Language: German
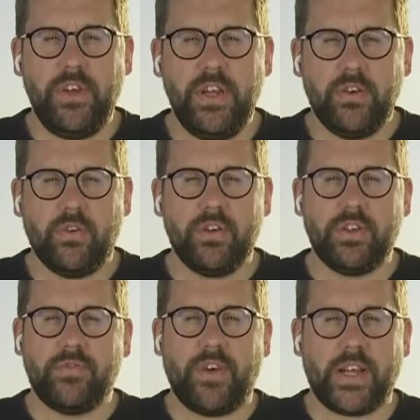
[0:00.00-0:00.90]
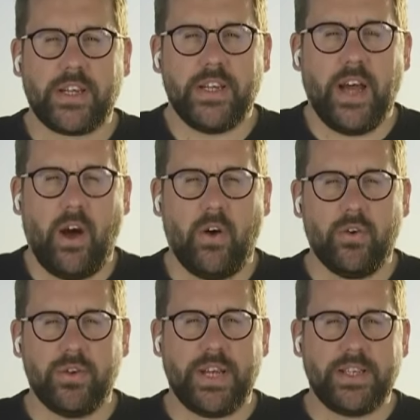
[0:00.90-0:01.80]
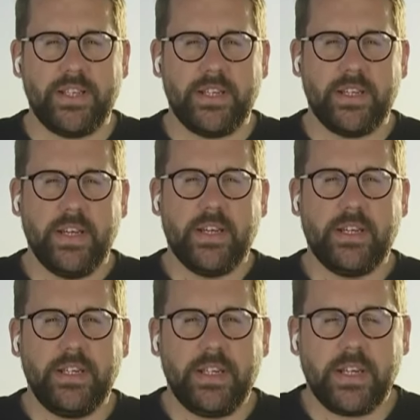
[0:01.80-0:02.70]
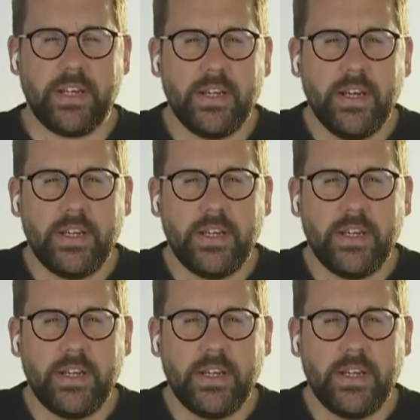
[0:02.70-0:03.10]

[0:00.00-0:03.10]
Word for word: wie und wann genau. Und das sind die Dinge,